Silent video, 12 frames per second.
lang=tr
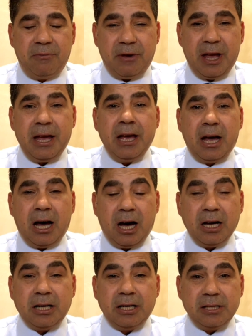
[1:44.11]
ve
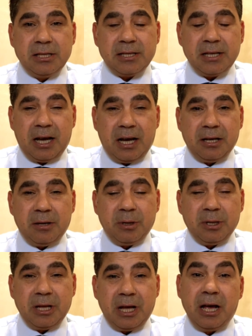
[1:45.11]
hakkınızı
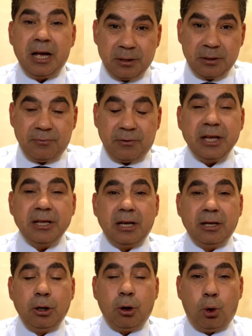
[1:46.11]
aramada
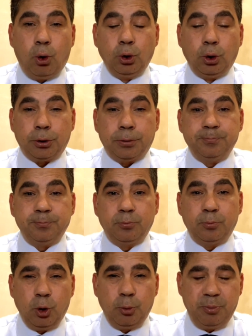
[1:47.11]
faydalı olur.
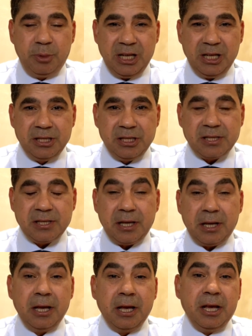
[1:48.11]
Bu
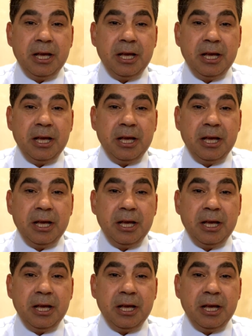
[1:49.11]
birincisi.